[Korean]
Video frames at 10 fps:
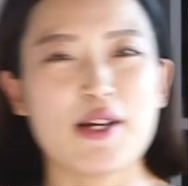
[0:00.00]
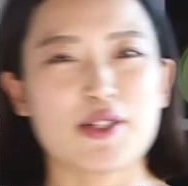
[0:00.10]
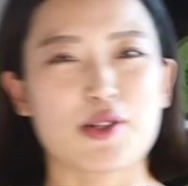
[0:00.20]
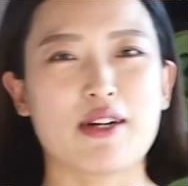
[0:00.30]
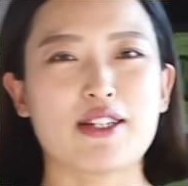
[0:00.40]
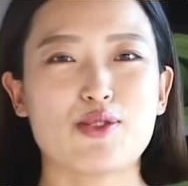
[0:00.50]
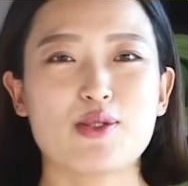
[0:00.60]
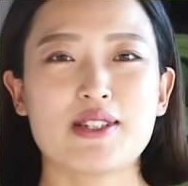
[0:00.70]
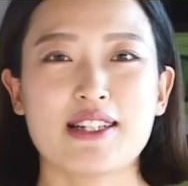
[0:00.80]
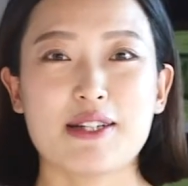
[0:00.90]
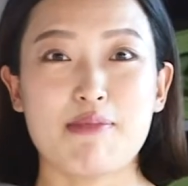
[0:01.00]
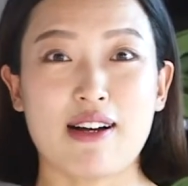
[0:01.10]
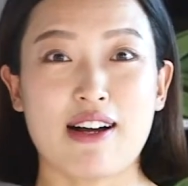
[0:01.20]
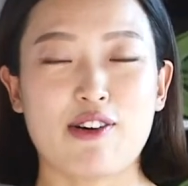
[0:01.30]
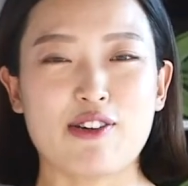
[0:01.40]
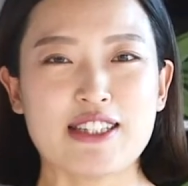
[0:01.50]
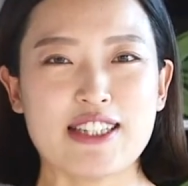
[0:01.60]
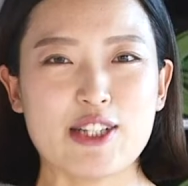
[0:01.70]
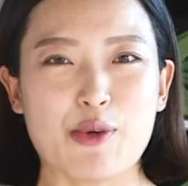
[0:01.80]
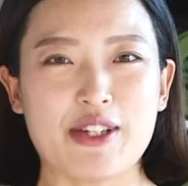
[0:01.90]
정말 이제 출산 임박한 걸
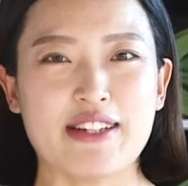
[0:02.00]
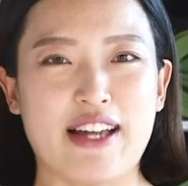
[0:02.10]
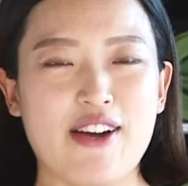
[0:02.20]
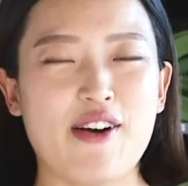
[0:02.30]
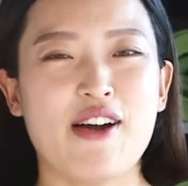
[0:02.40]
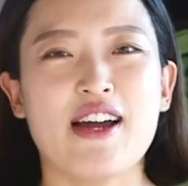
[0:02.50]
느끼고 있는데요.